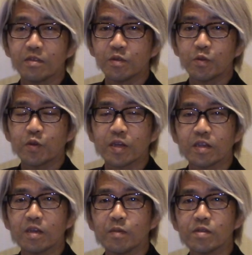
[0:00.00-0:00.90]
いくことが
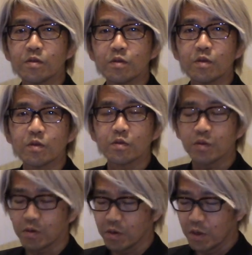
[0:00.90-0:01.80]
できますよということ